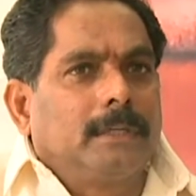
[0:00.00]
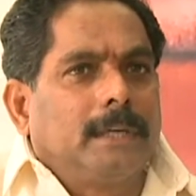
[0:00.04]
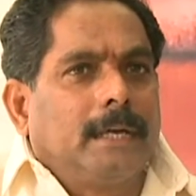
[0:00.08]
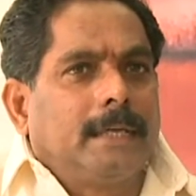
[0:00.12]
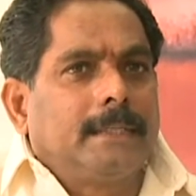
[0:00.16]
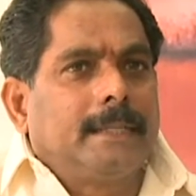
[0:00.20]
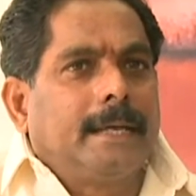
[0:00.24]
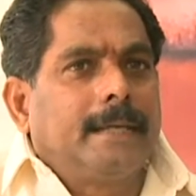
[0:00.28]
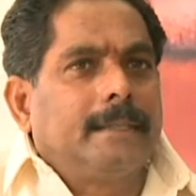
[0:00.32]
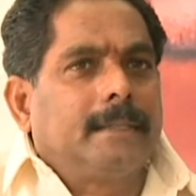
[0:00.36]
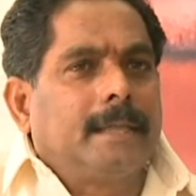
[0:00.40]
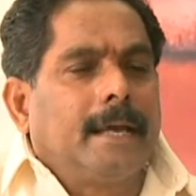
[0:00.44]

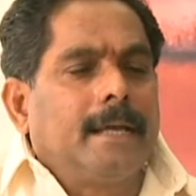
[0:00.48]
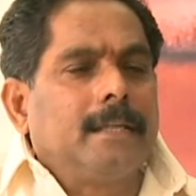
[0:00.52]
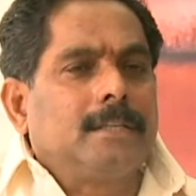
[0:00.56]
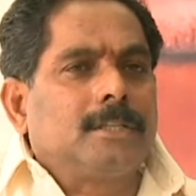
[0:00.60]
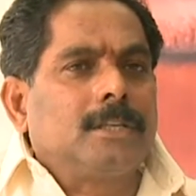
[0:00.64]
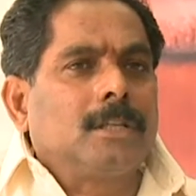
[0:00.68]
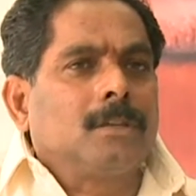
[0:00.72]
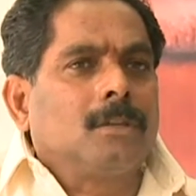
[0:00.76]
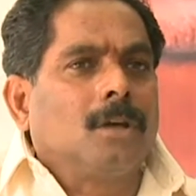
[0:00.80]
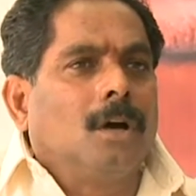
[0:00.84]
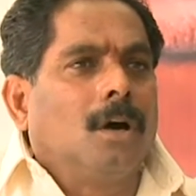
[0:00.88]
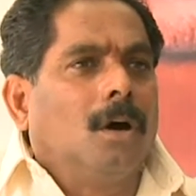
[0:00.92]
ఏదైతే
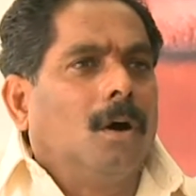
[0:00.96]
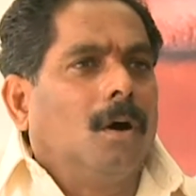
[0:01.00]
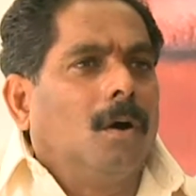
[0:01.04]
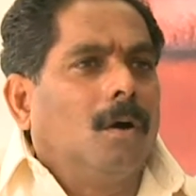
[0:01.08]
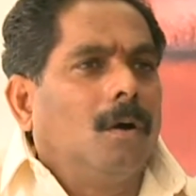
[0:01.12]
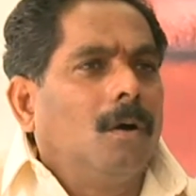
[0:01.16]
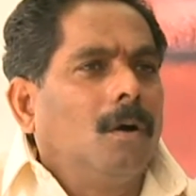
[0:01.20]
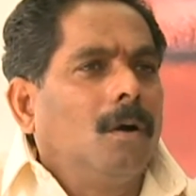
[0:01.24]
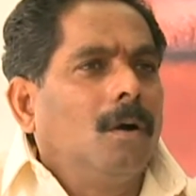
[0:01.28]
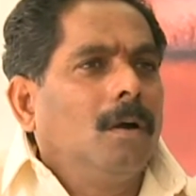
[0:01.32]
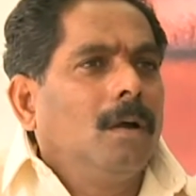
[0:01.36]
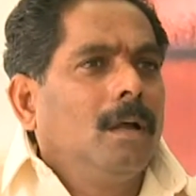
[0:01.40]
ఇచ్చిందో
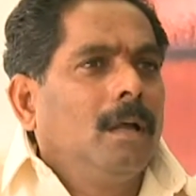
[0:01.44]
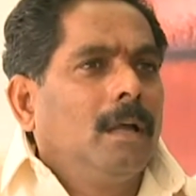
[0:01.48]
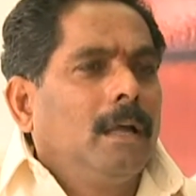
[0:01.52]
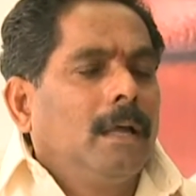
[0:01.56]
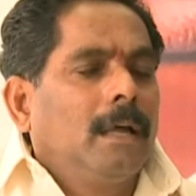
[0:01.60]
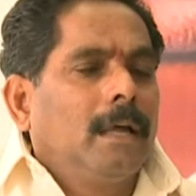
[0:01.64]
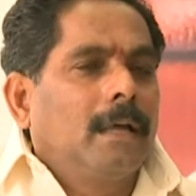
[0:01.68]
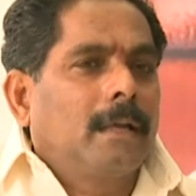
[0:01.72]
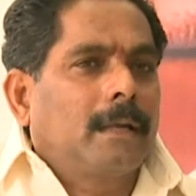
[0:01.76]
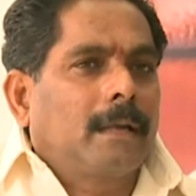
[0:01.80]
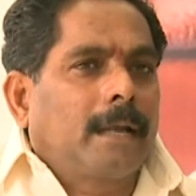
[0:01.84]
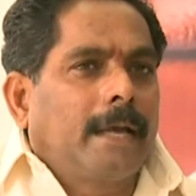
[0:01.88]

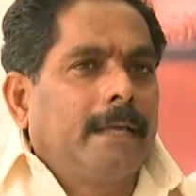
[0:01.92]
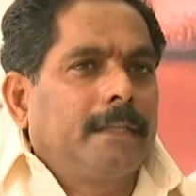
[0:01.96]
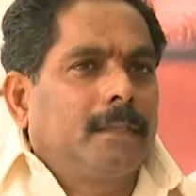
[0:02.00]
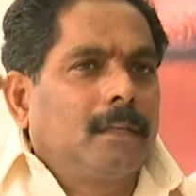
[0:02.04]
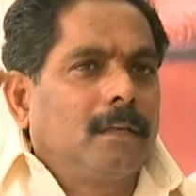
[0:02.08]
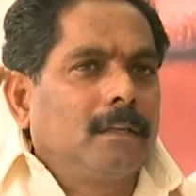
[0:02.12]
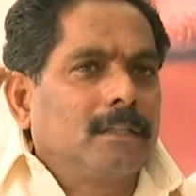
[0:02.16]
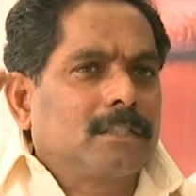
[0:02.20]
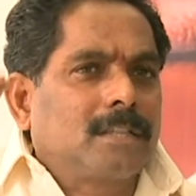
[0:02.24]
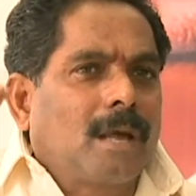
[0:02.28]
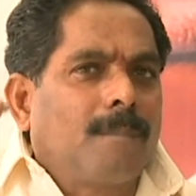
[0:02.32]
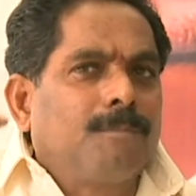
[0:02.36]

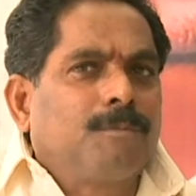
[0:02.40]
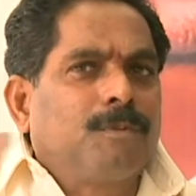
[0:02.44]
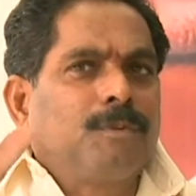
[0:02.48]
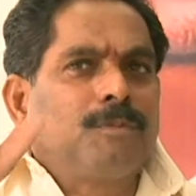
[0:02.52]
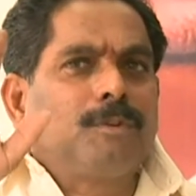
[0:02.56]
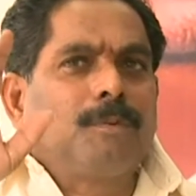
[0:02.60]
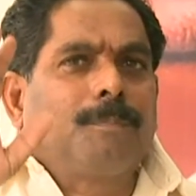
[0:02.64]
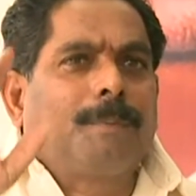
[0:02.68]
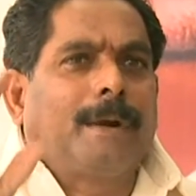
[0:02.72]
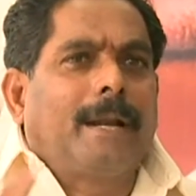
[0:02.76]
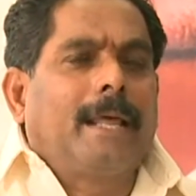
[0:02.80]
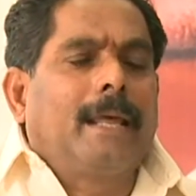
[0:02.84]
రైతులు
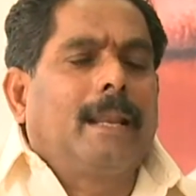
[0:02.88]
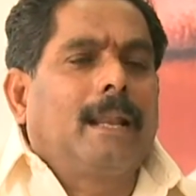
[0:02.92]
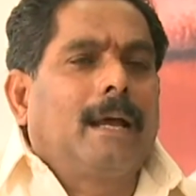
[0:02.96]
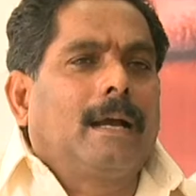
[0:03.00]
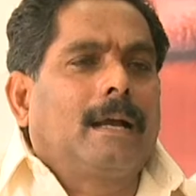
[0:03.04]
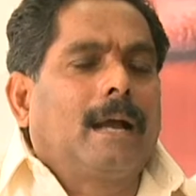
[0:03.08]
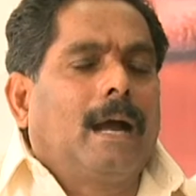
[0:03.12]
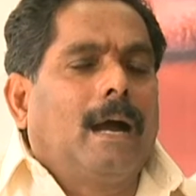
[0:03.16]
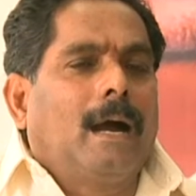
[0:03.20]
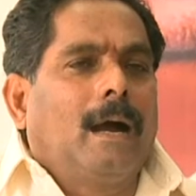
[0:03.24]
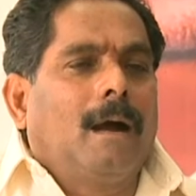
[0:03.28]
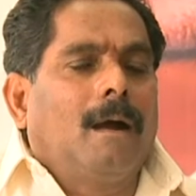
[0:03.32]
సంతృప్తి
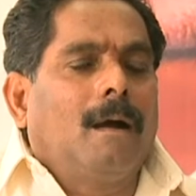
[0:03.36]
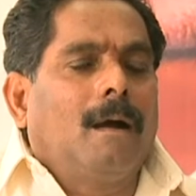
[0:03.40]
పడేలాగా